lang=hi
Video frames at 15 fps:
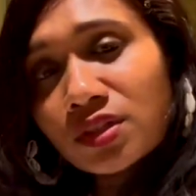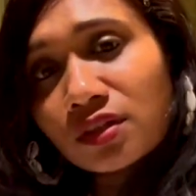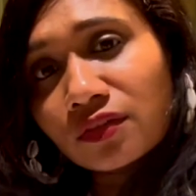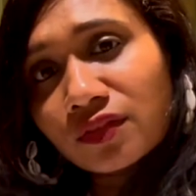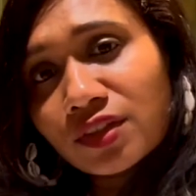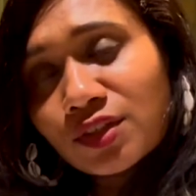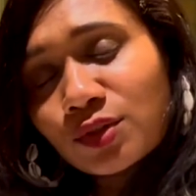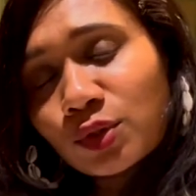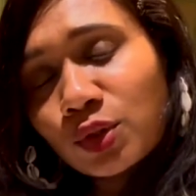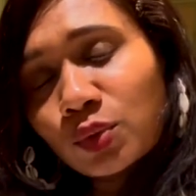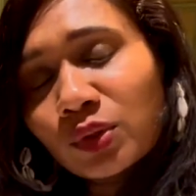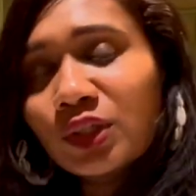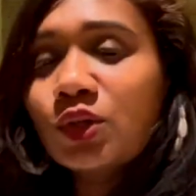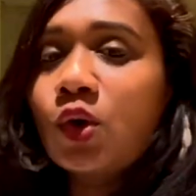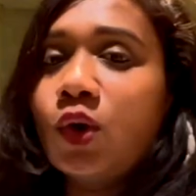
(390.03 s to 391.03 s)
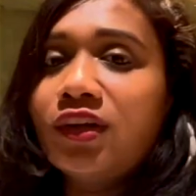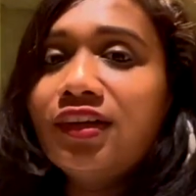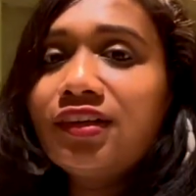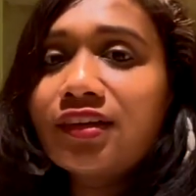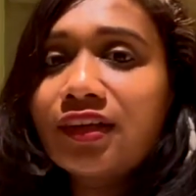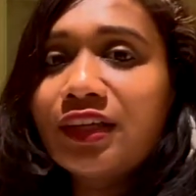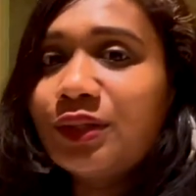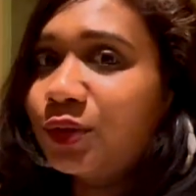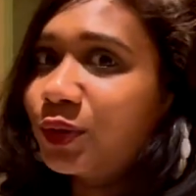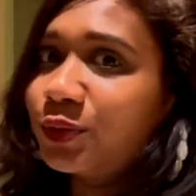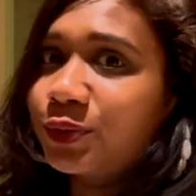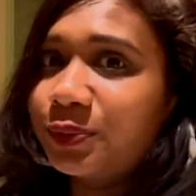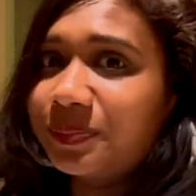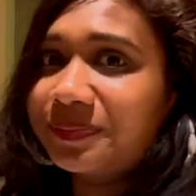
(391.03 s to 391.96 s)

service you can call it in your room